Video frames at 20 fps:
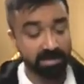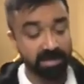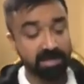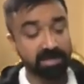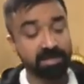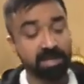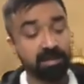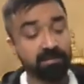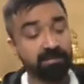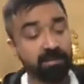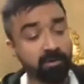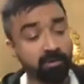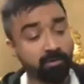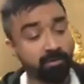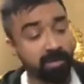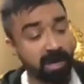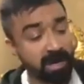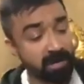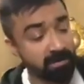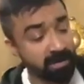ये सेल्फी को
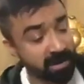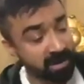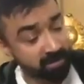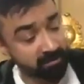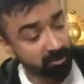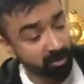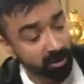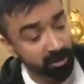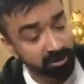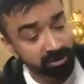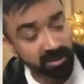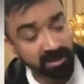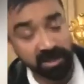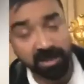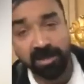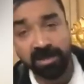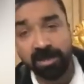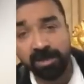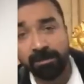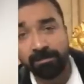बार बार आप गौर से
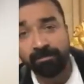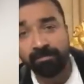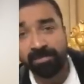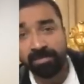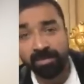देखिए